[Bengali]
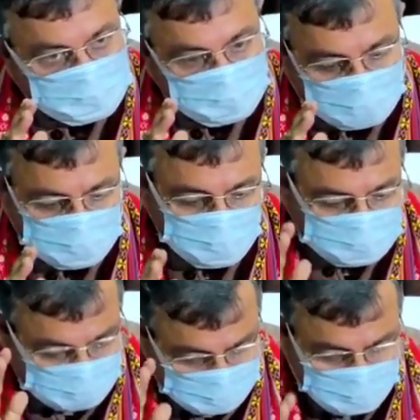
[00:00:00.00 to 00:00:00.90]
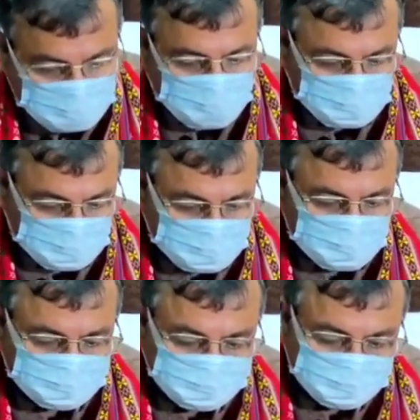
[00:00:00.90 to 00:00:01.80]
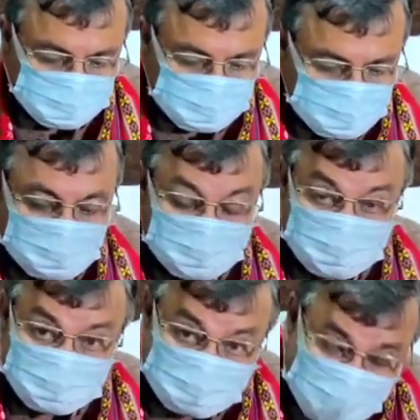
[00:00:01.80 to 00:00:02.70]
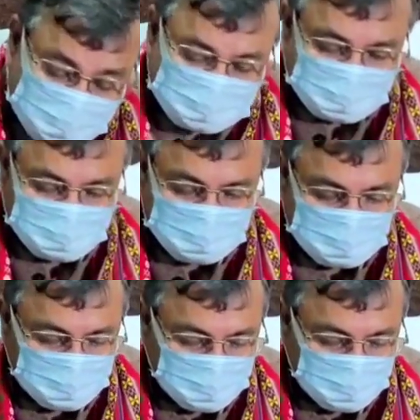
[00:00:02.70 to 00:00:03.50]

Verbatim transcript: ক্লাসগুলি সাসপেন্ড করছে সেই চ্যানেলে